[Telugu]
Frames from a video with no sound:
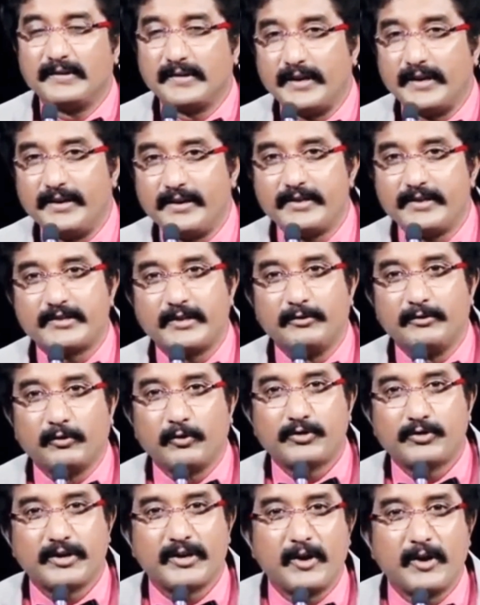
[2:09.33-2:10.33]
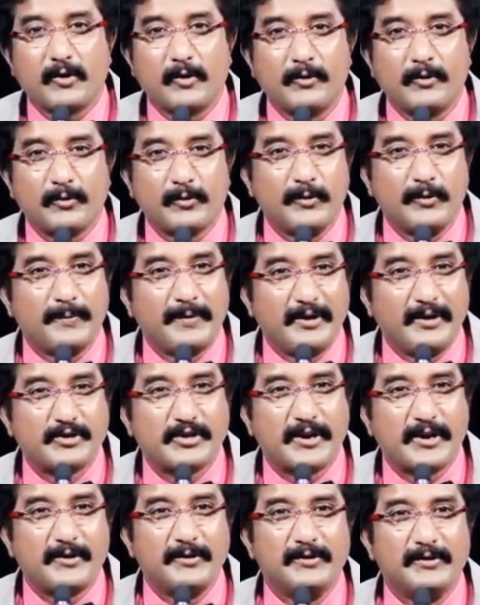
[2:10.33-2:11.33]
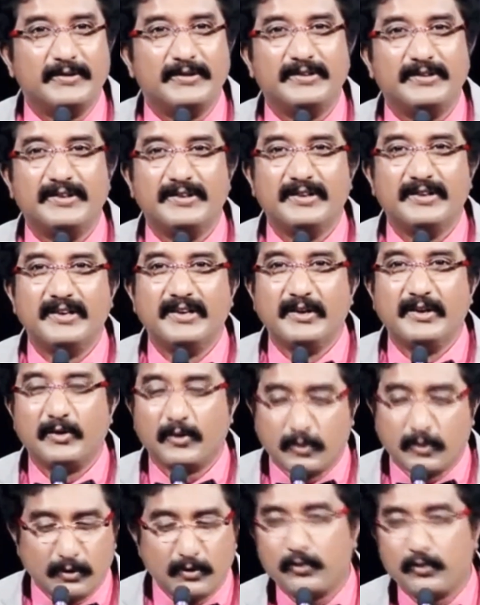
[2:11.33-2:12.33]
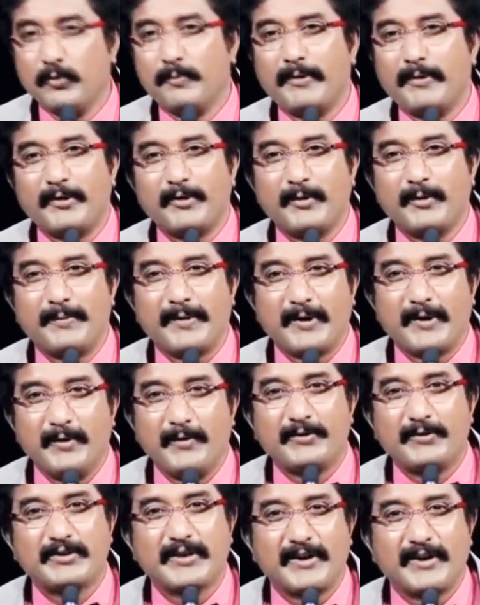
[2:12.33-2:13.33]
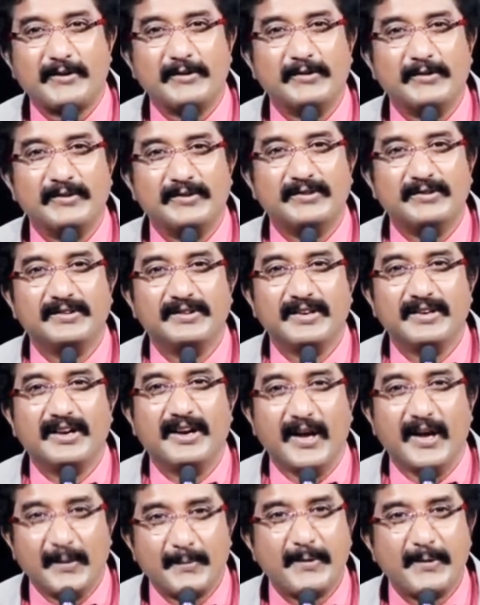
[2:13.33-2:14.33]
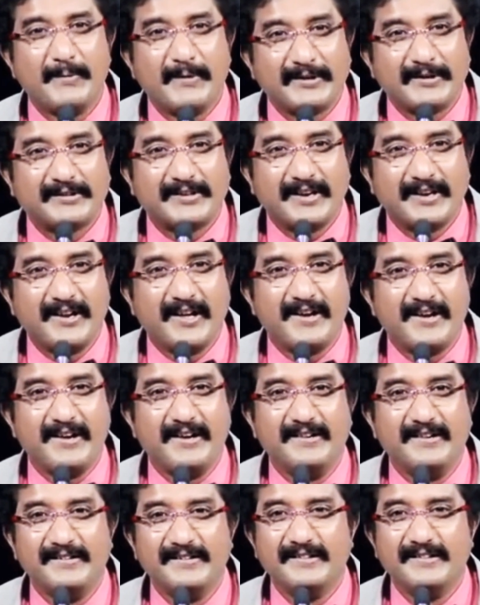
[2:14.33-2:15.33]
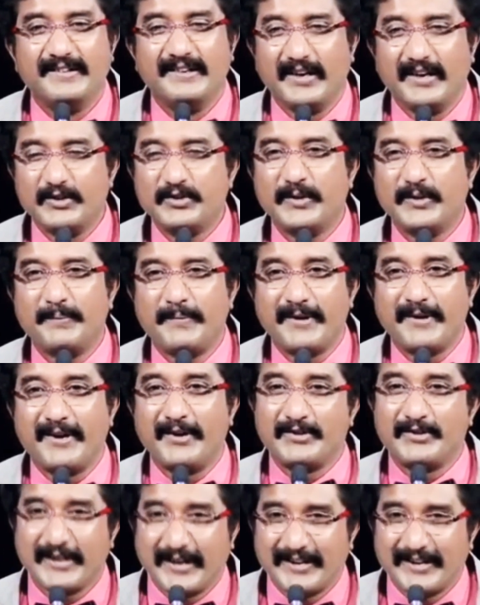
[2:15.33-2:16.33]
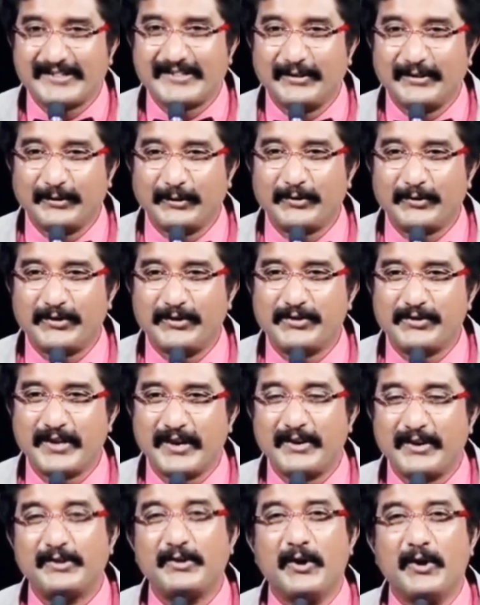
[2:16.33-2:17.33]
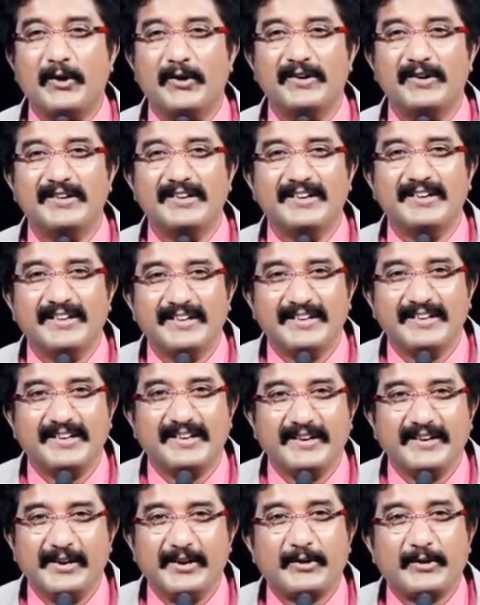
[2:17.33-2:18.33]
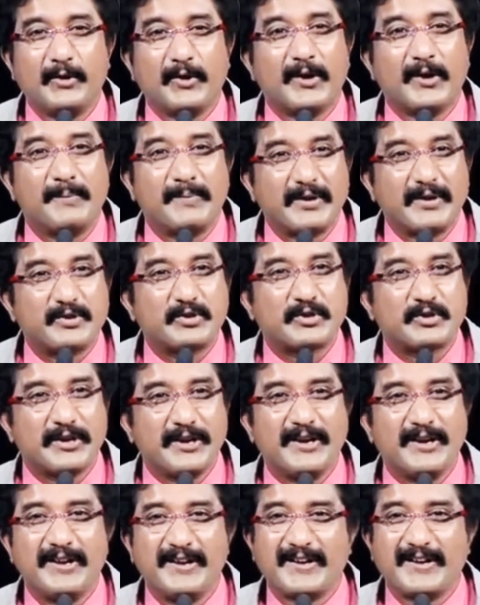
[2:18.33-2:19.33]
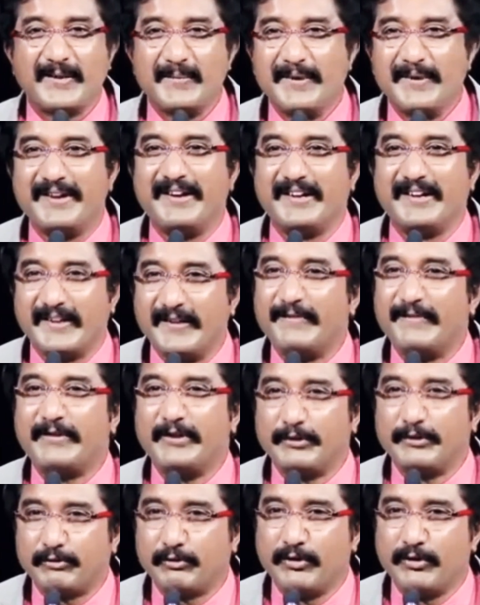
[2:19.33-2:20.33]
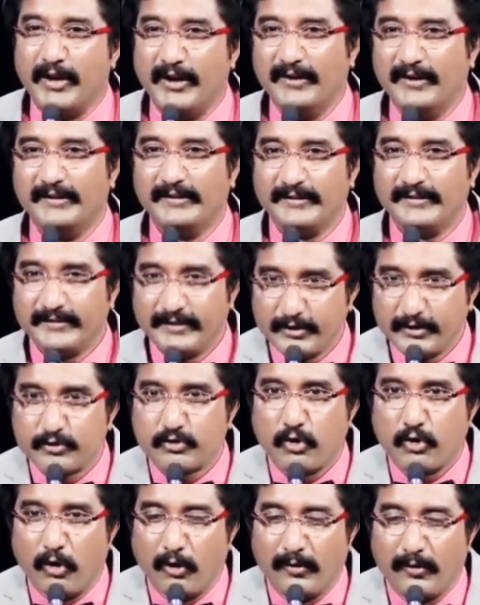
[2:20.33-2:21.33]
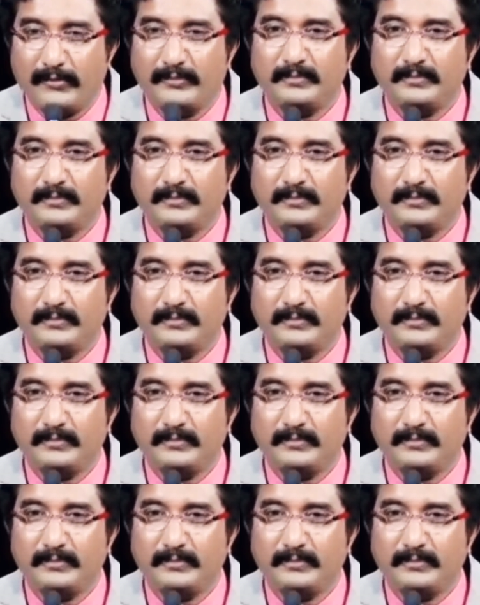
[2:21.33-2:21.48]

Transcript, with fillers: తండ్రి సంతోషంగా కొడుకును పిలిచాడు కొడుకు పరుగు పరుగును వచ్చాడు హ్యాపీ బర్త్డే నాయన అని చెప్పన్నాడు చాలా సంతోషించాడు ఇదిగో నీకు ఒక ప్రత్యేకమైన గిఫ్ట్ ఇస్తున్నా తీసుకో